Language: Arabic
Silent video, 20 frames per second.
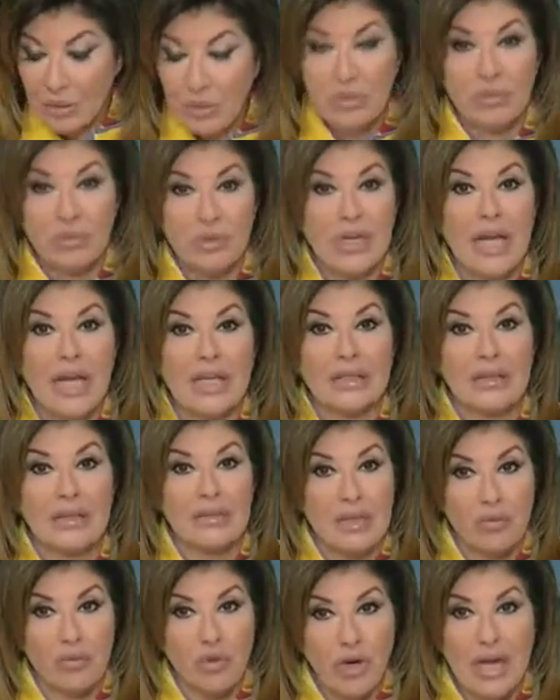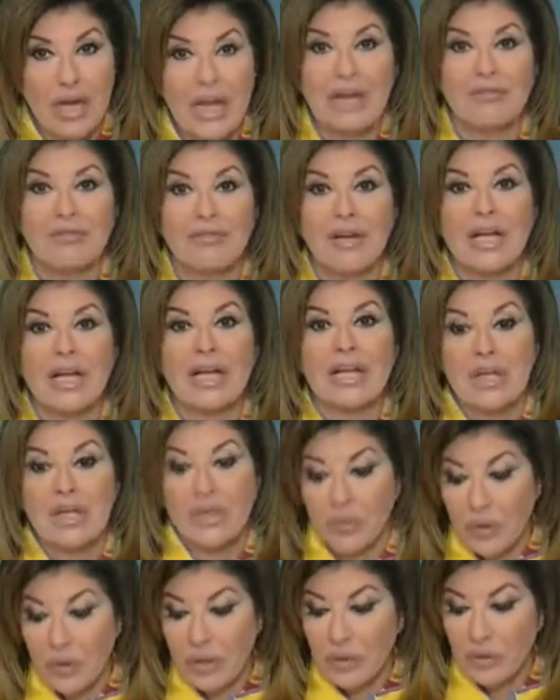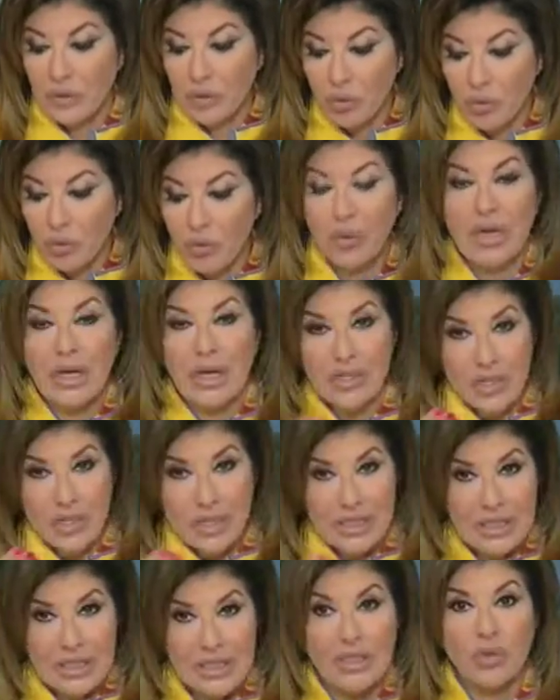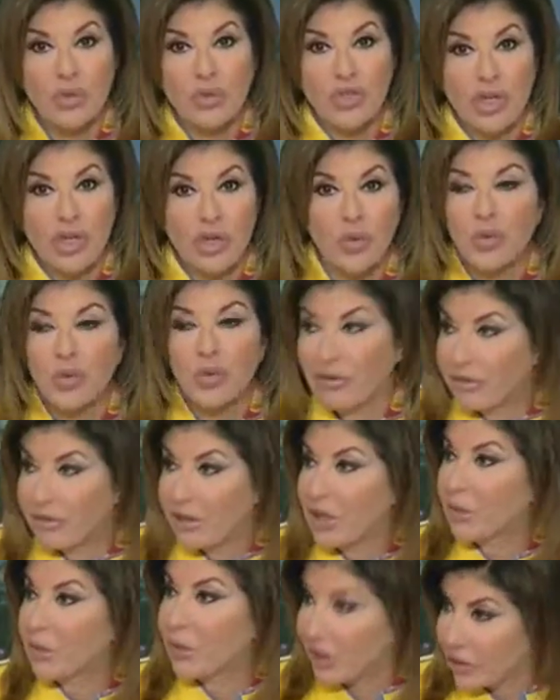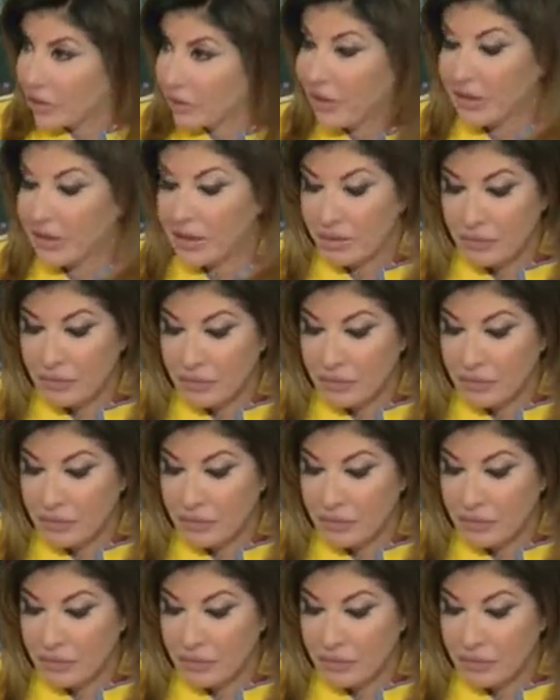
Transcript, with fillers: وجهات نظر مخالفه وتقولوا لي عشان تقدروا تشاركونا في الحوار اتفضل فكره